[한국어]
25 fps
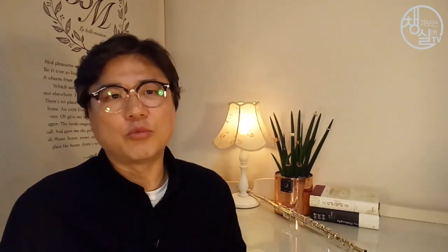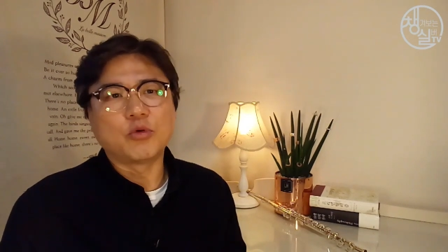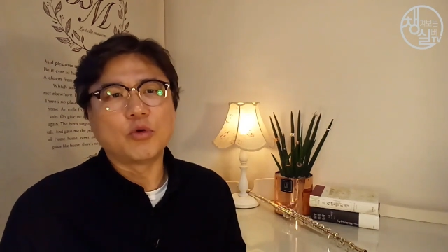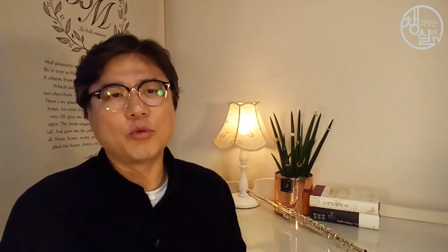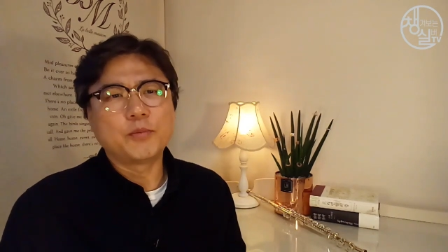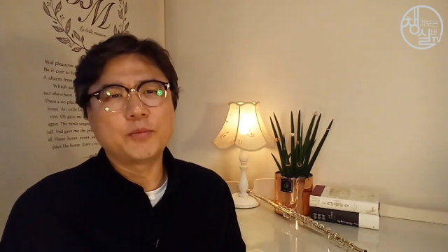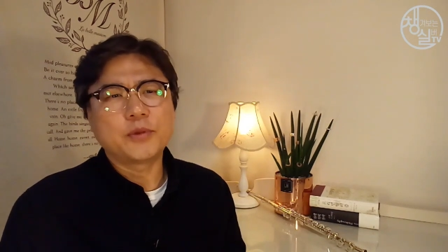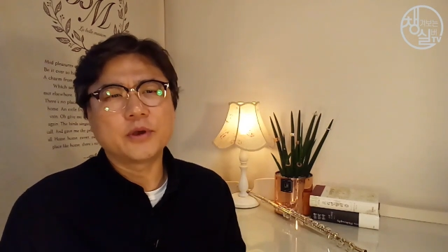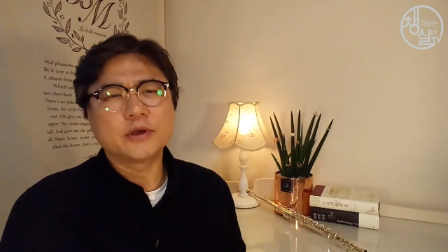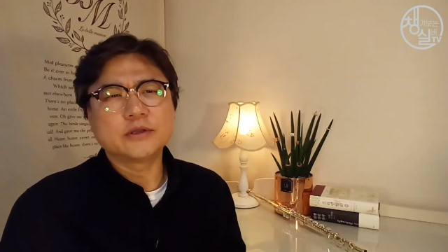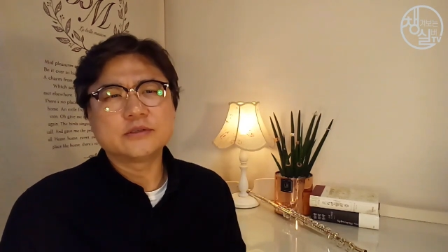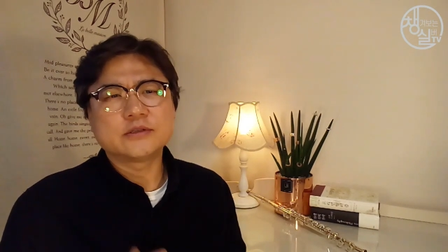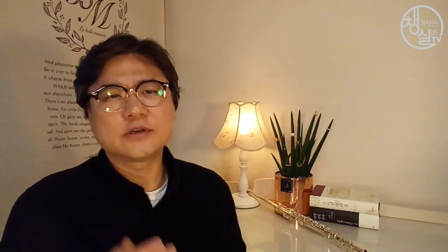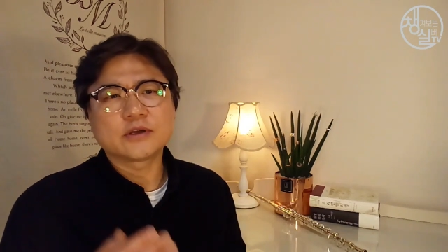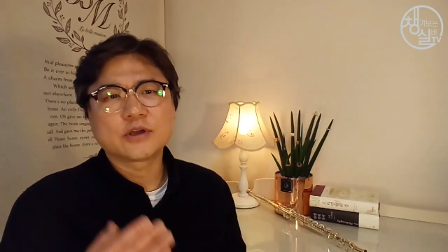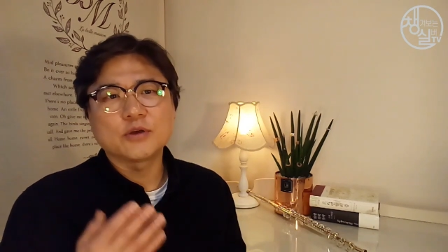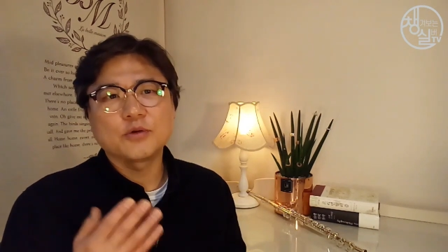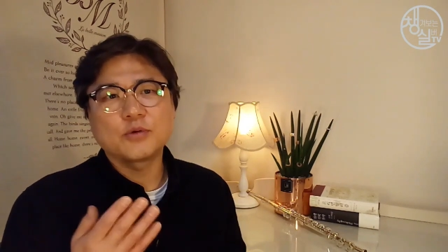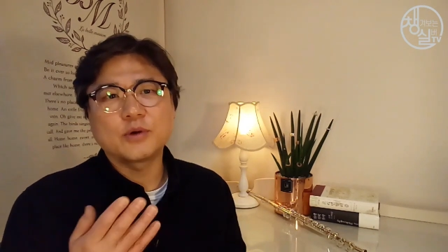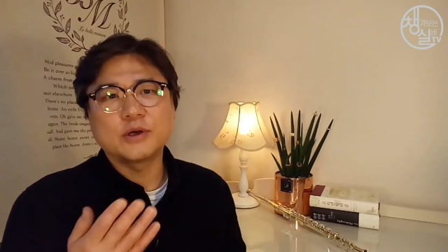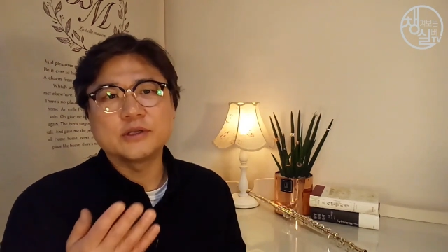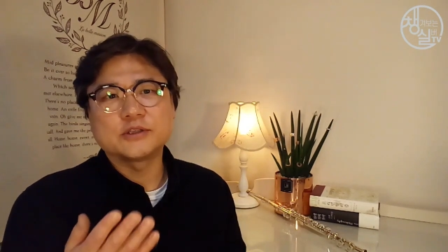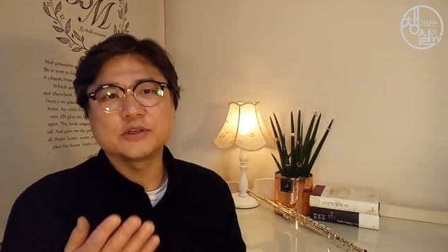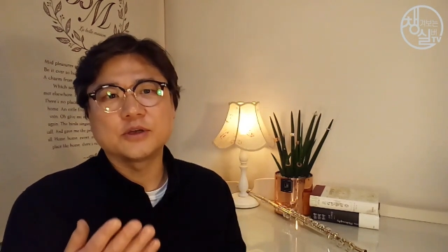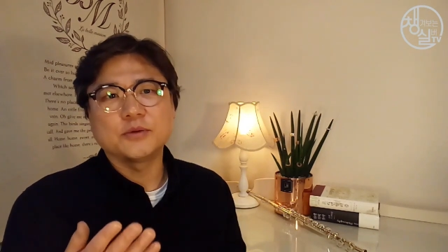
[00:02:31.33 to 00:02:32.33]
보편적인
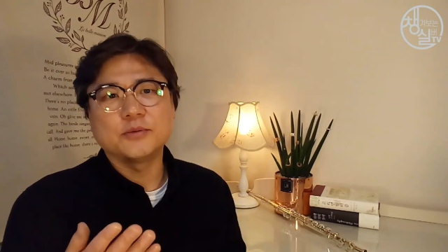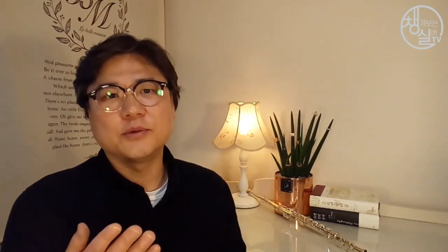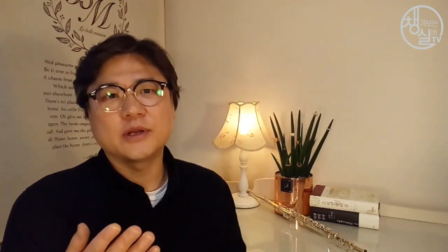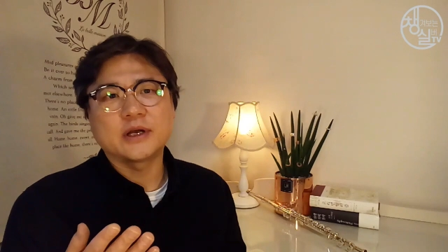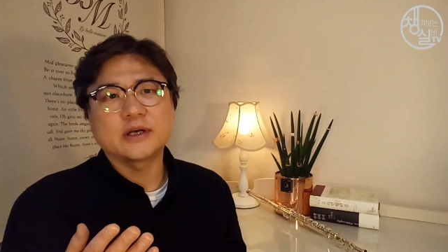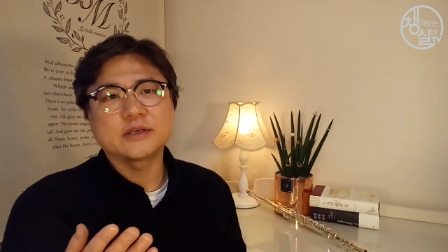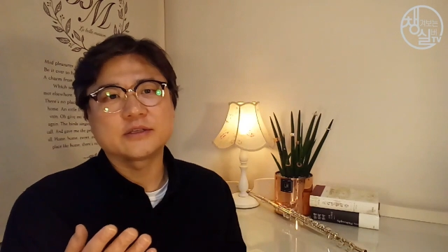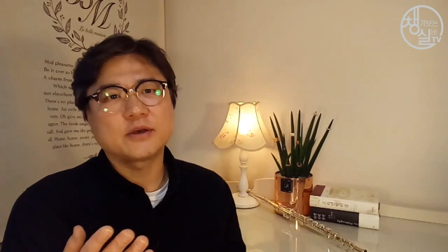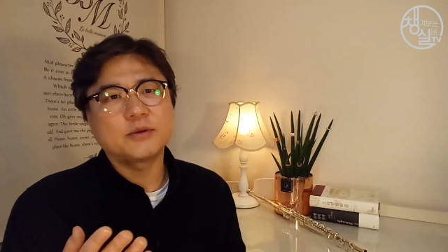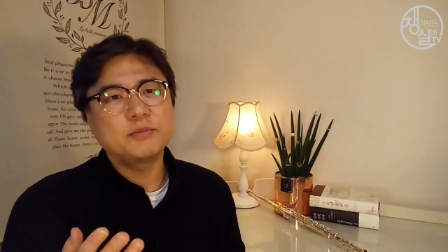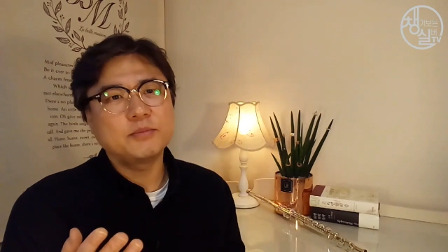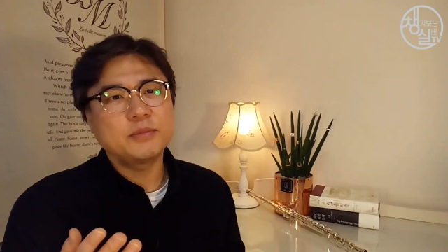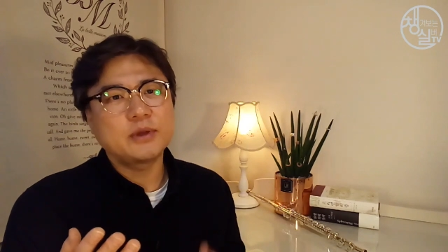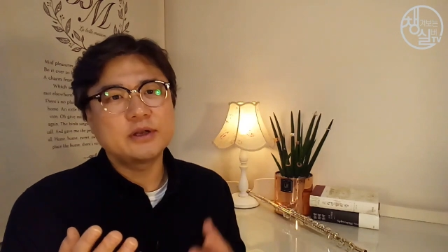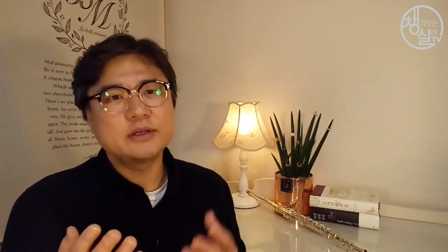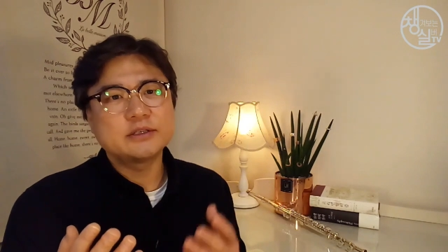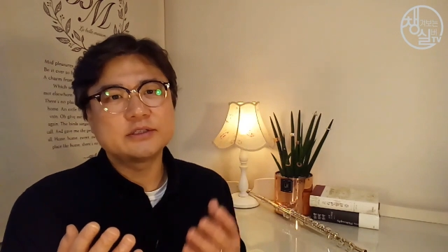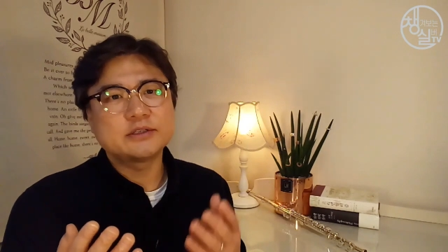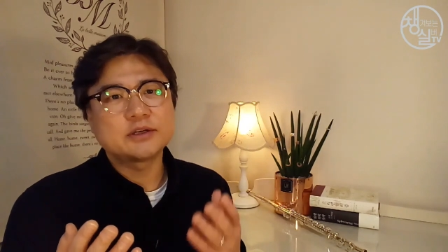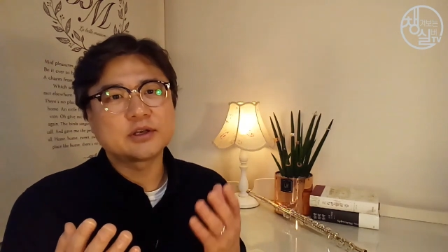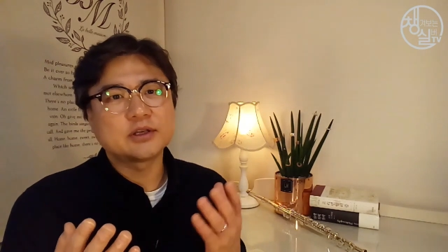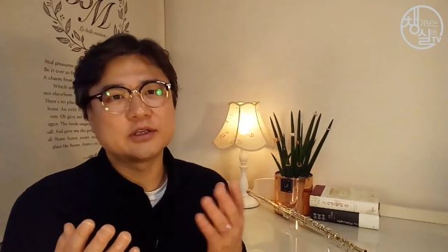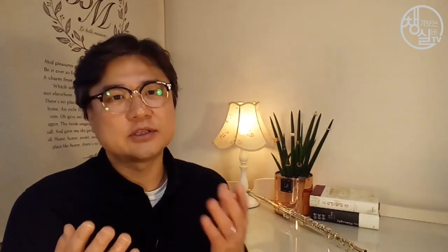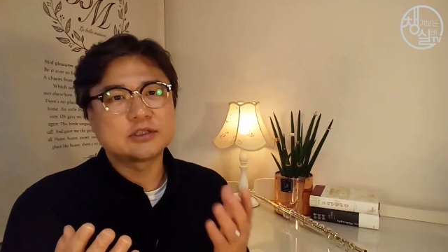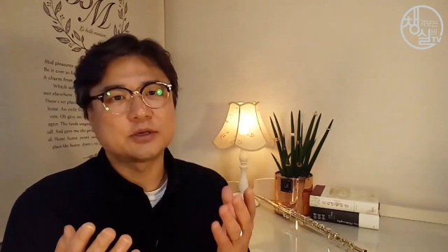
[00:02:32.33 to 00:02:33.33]
관점이나
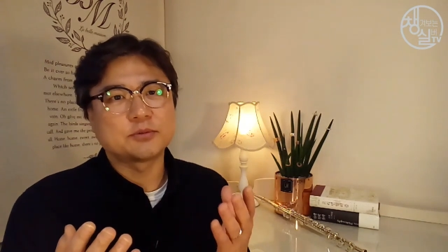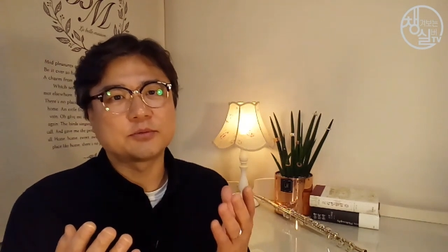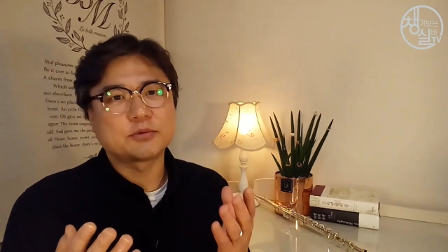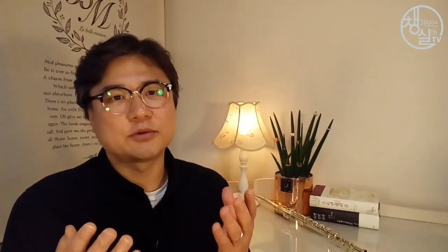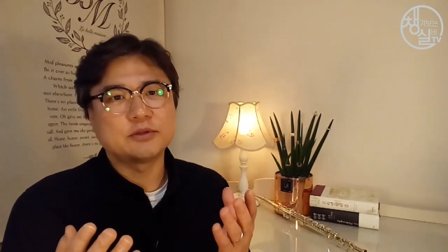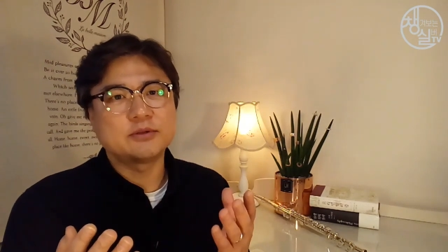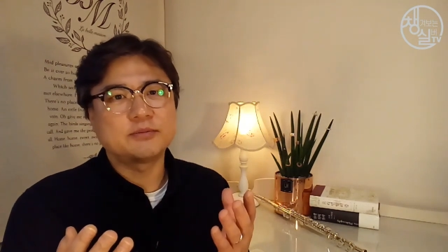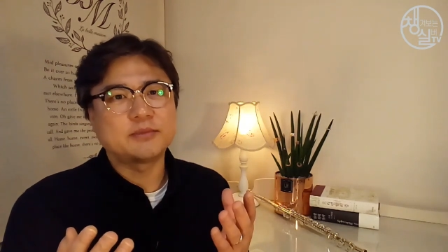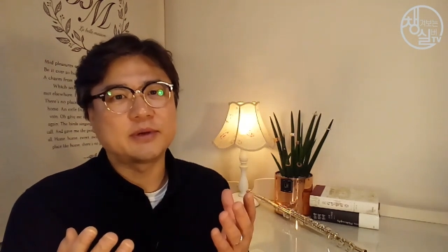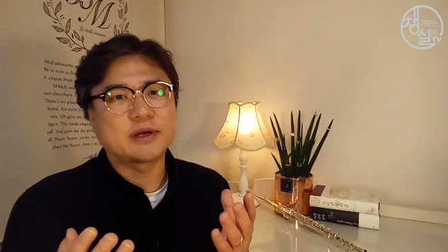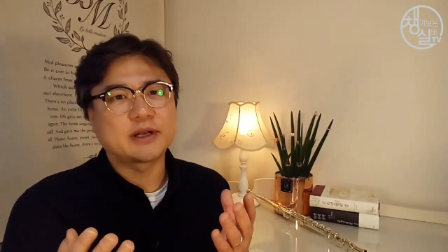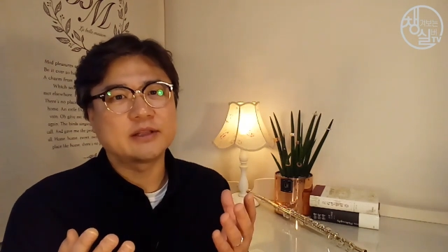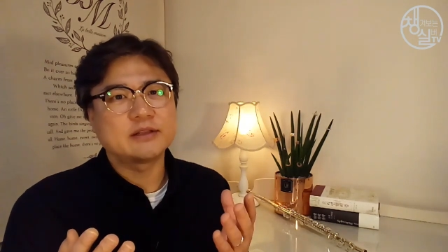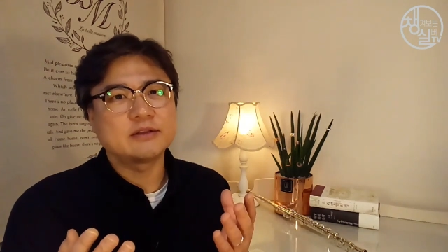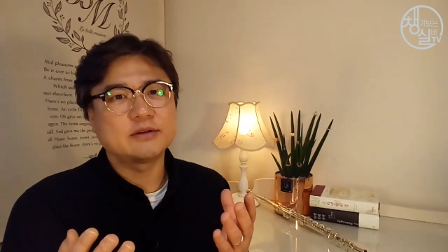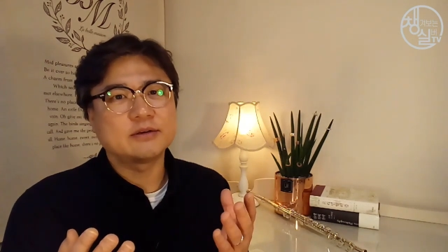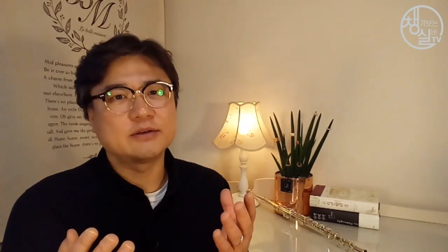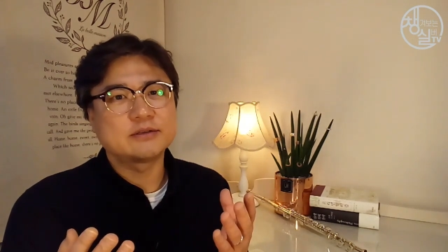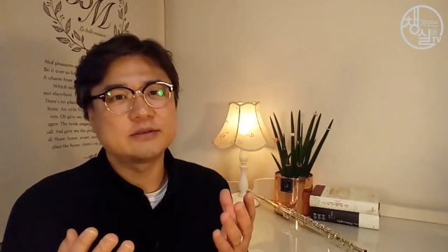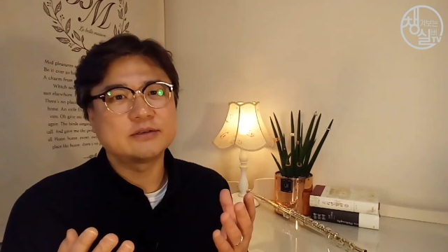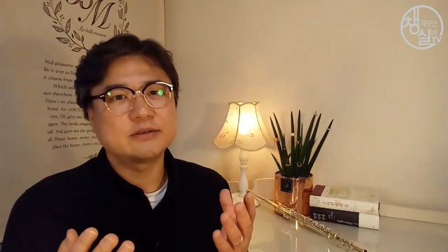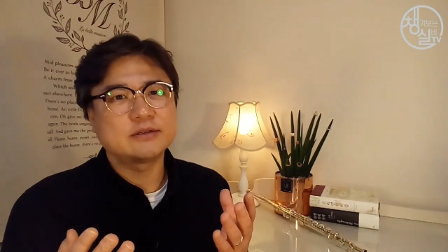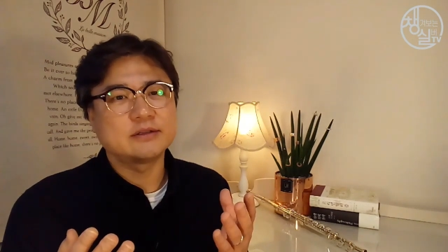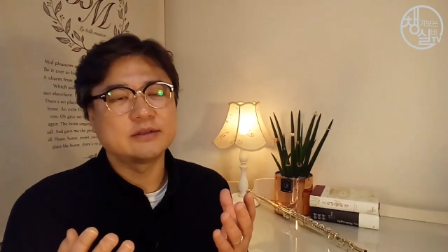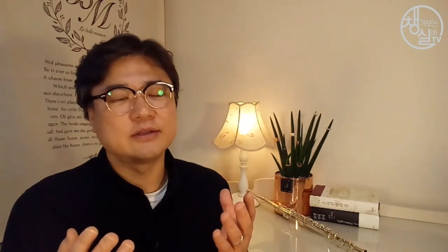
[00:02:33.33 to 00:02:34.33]
선별적인 접근을 말하는
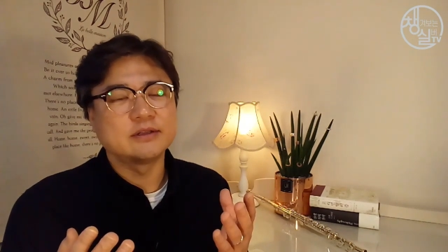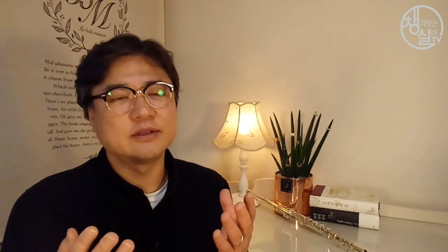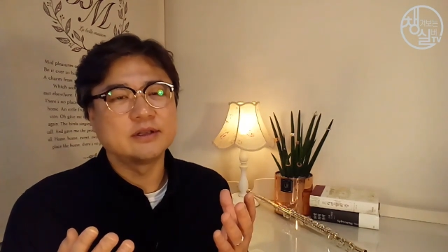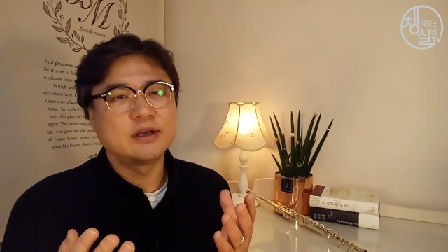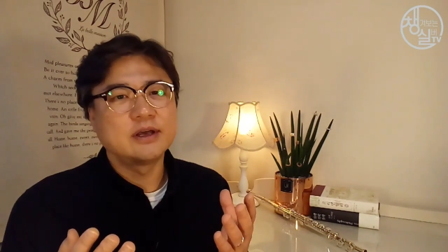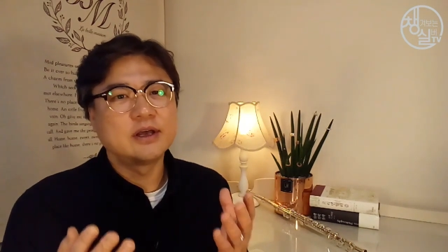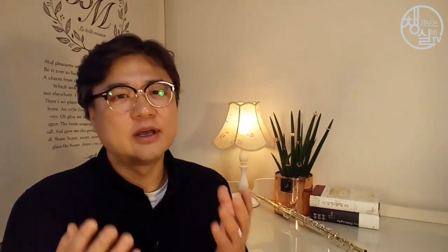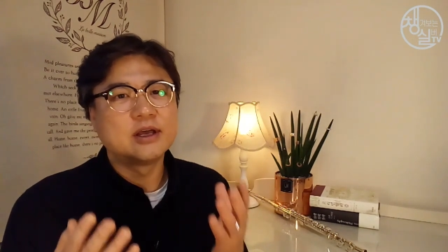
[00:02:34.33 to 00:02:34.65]
것은